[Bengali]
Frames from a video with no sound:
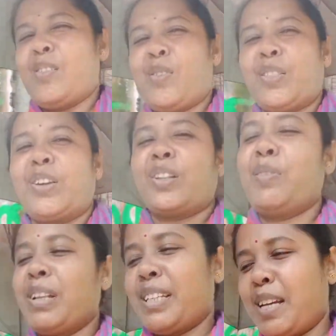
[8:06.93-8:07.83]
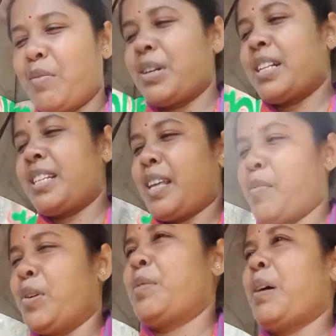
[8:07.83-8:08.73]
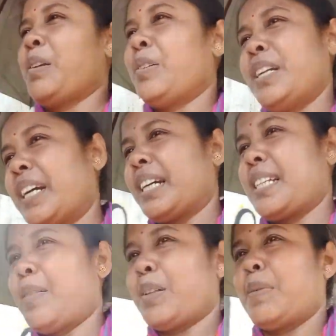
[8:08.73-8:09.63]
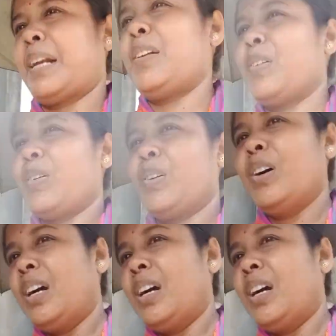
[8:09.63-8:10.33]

সত্যি কথা বলতে যেমন আছে তেমনই ভালো ঠিক আছে আমাদের বাড়ির লোকও